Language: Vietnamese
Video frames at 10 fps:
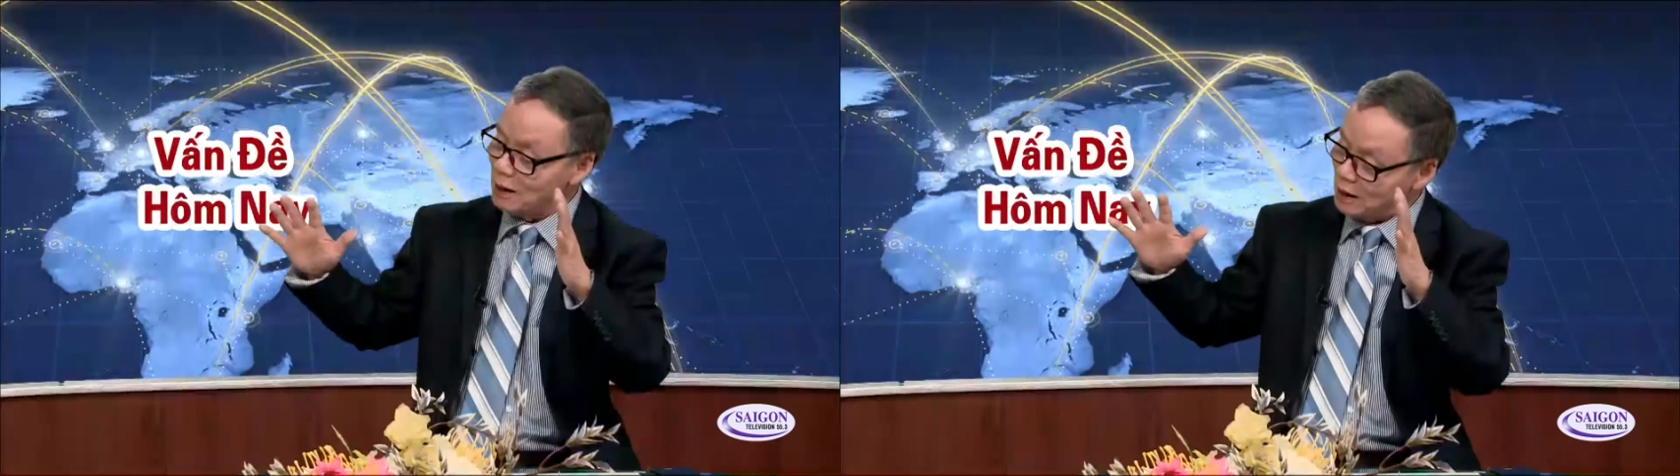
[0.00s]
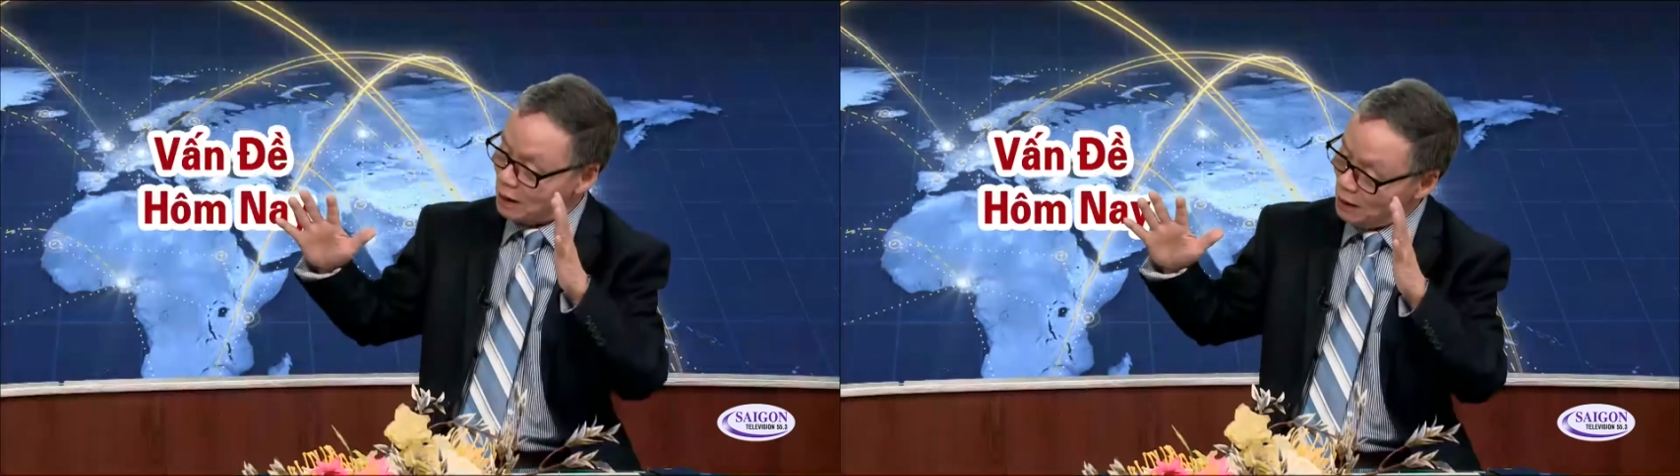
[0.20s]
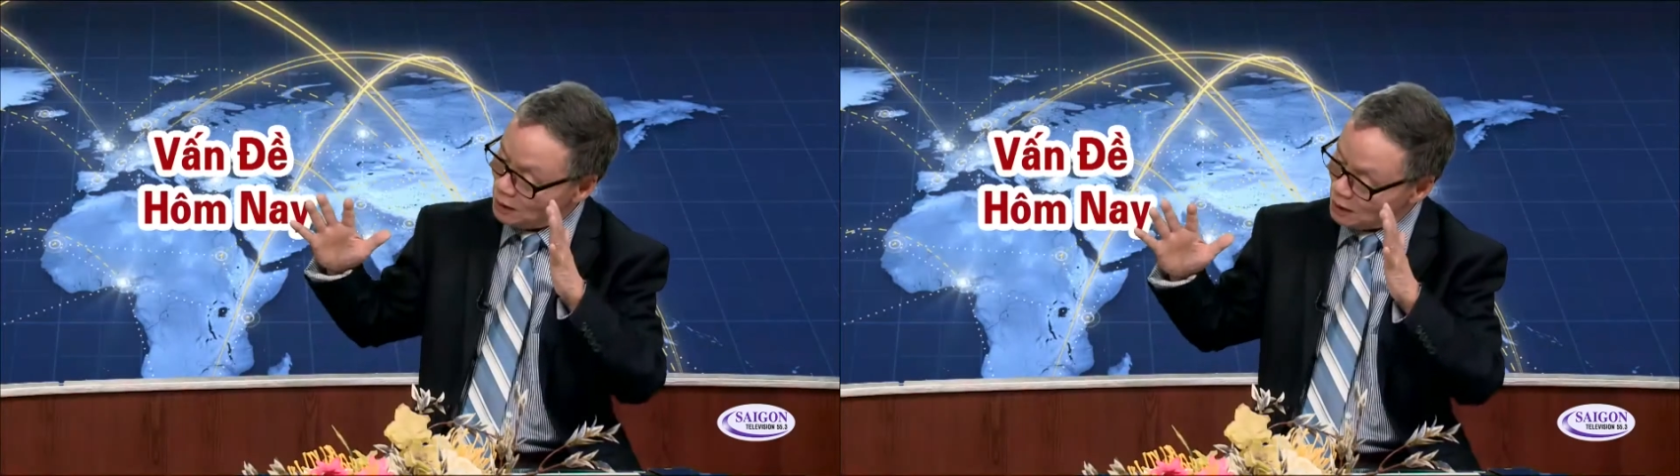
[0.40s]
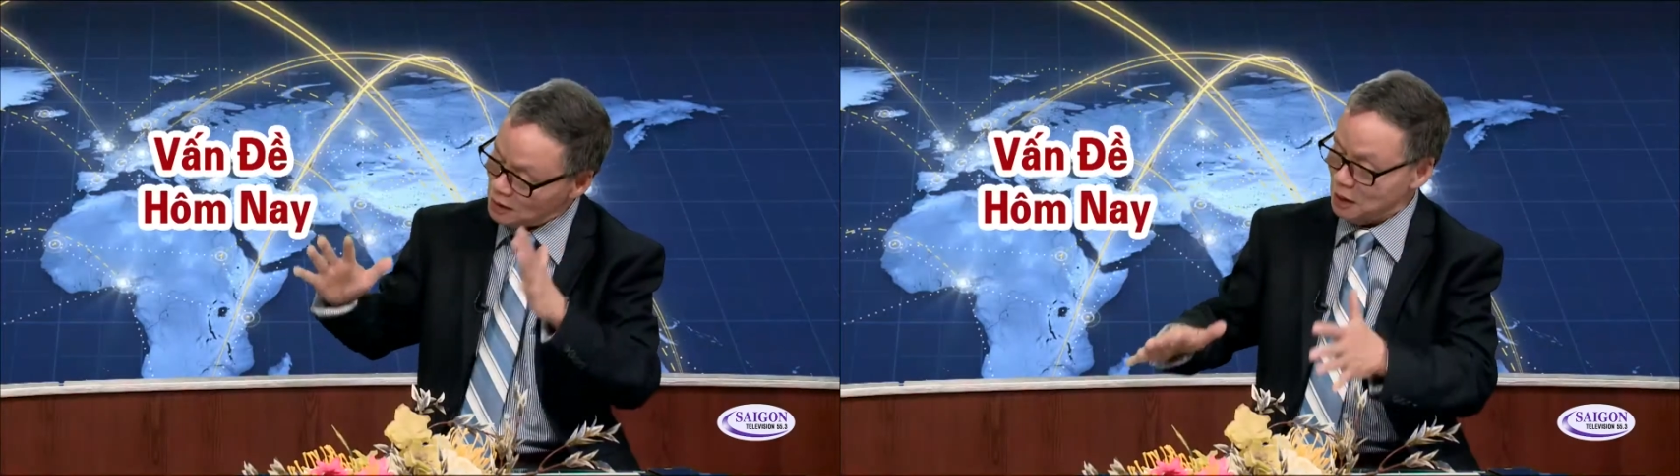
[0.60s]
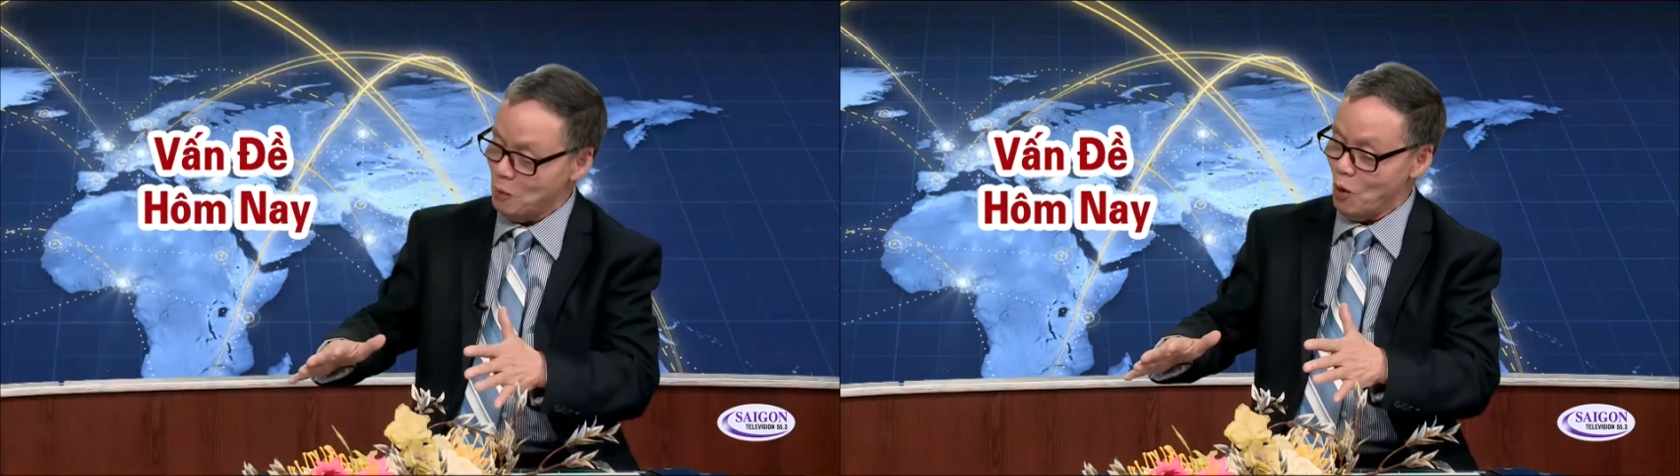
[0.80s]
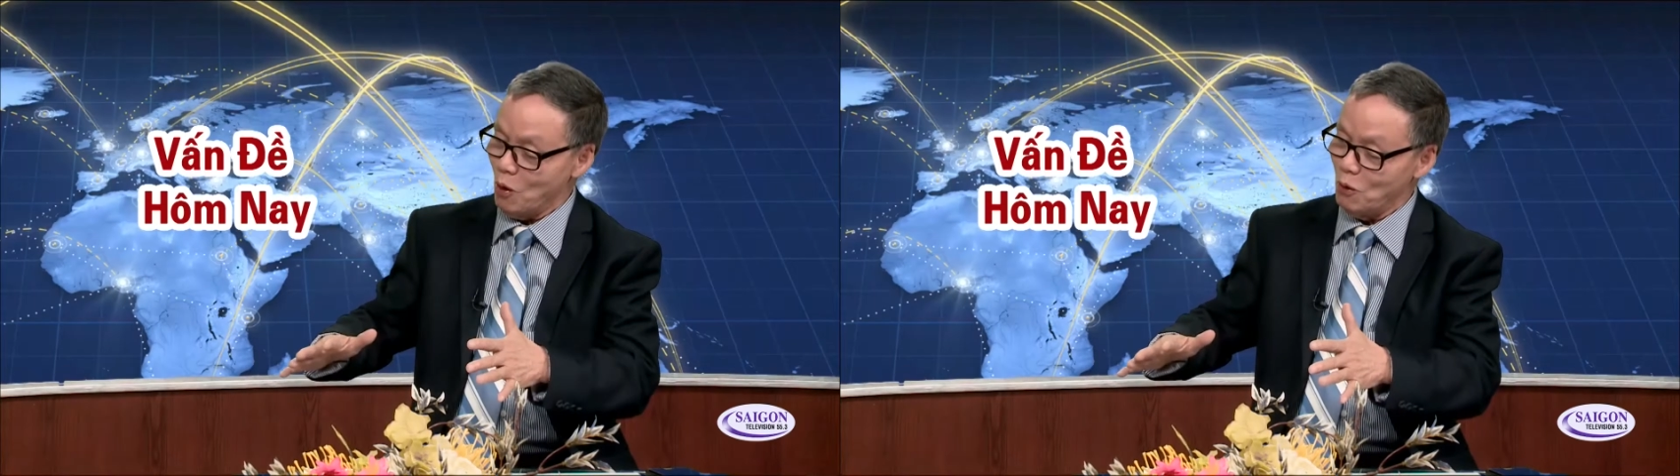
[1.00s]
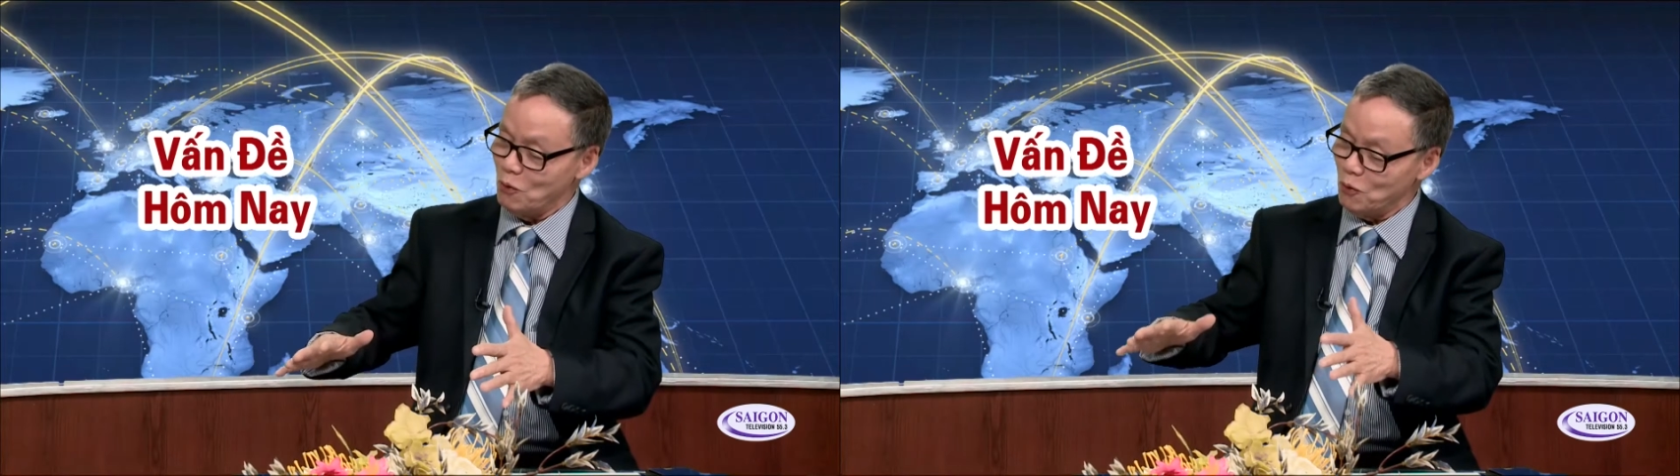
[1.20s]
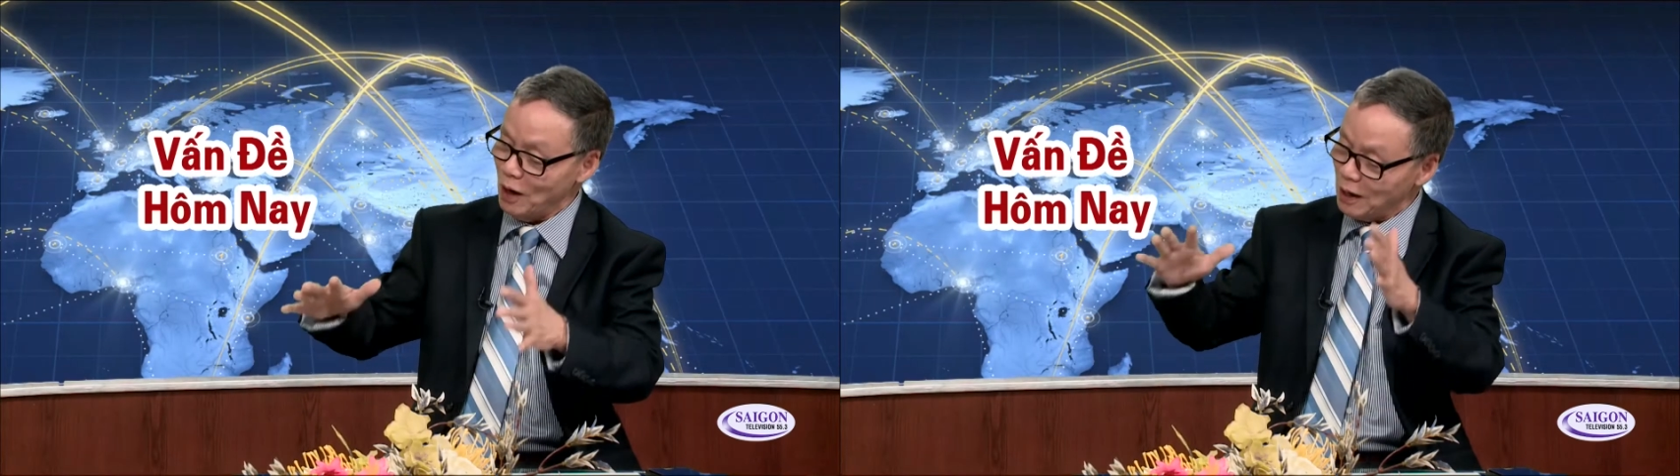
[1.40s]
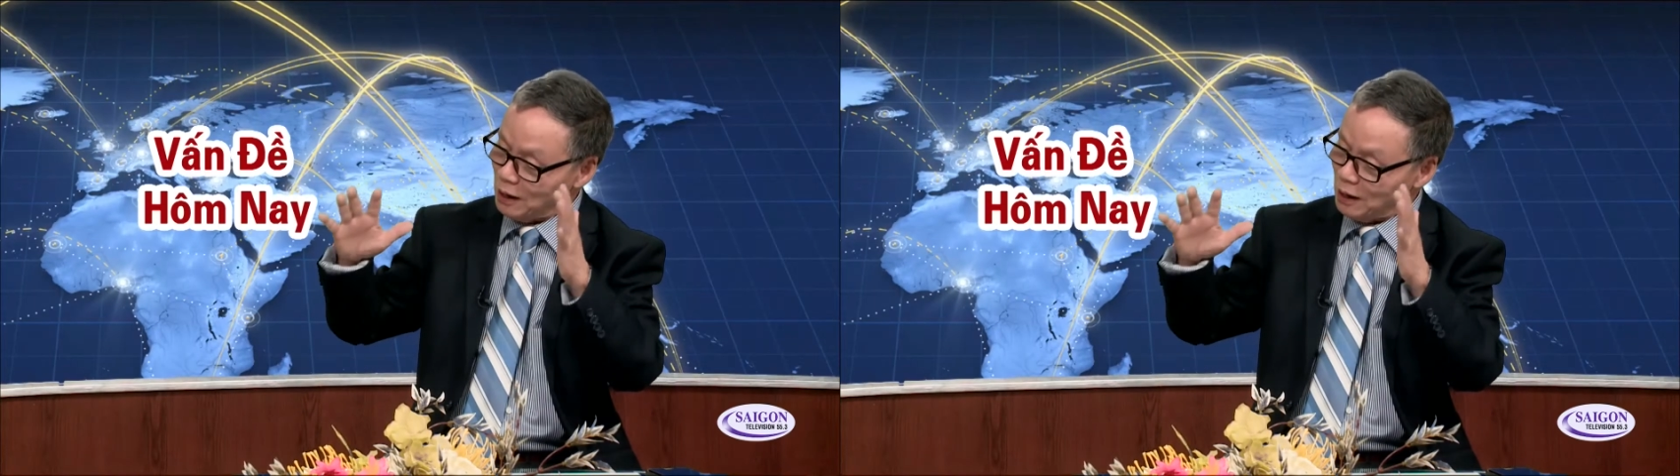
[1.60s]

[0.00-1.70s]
cái chính trị bộ và